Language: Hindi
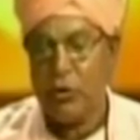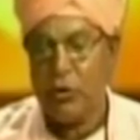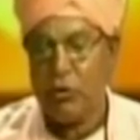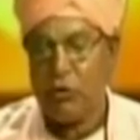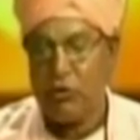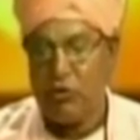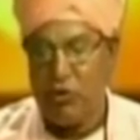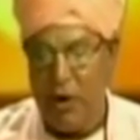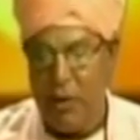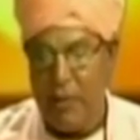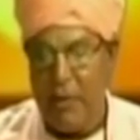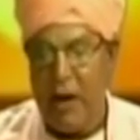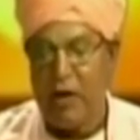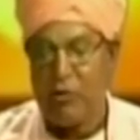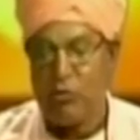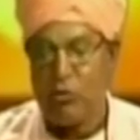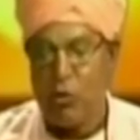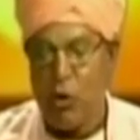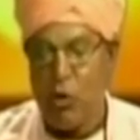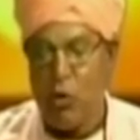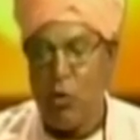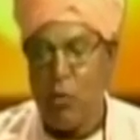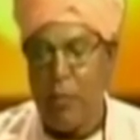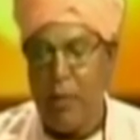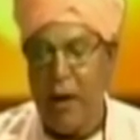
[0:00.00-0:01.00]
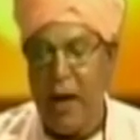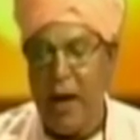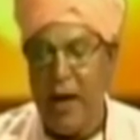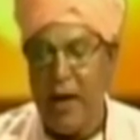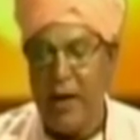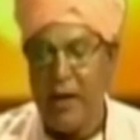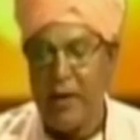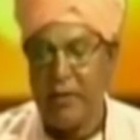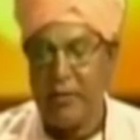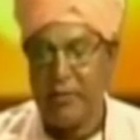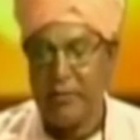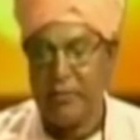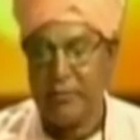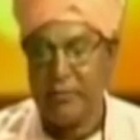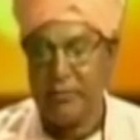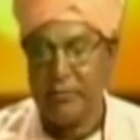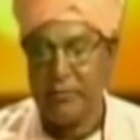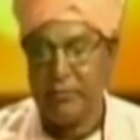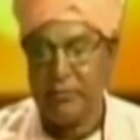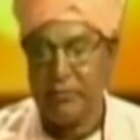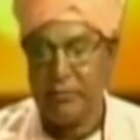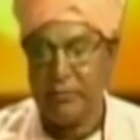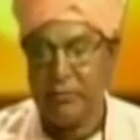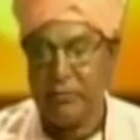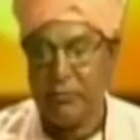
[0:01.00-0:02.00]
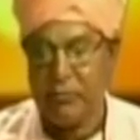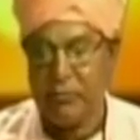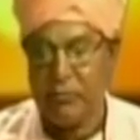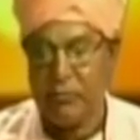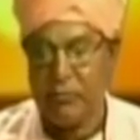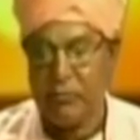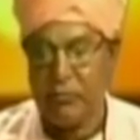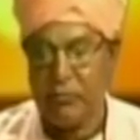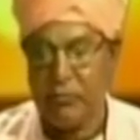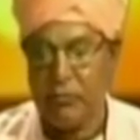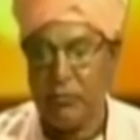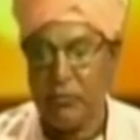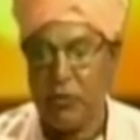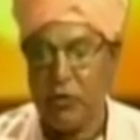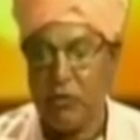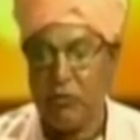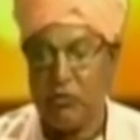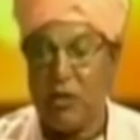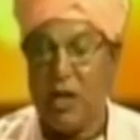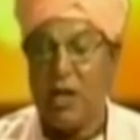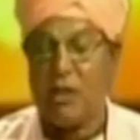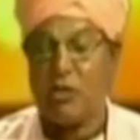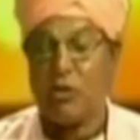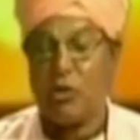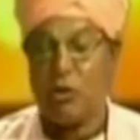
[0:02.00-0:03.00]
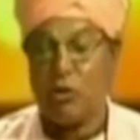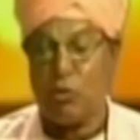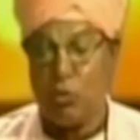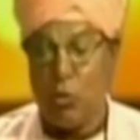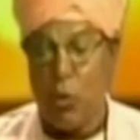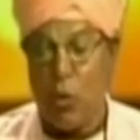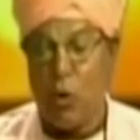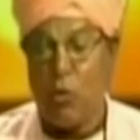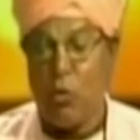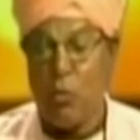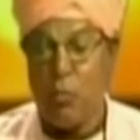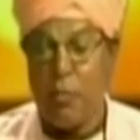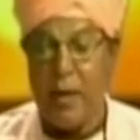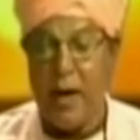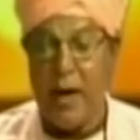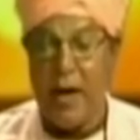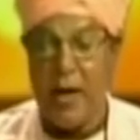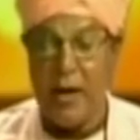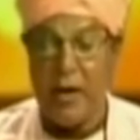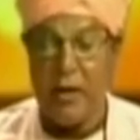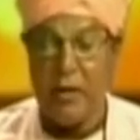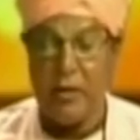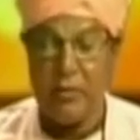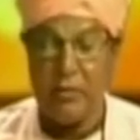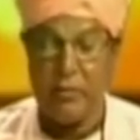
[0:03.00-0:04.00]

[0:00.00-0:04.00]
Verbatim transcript: क्षमा स्वरूपा है सत्य स्वरूपा है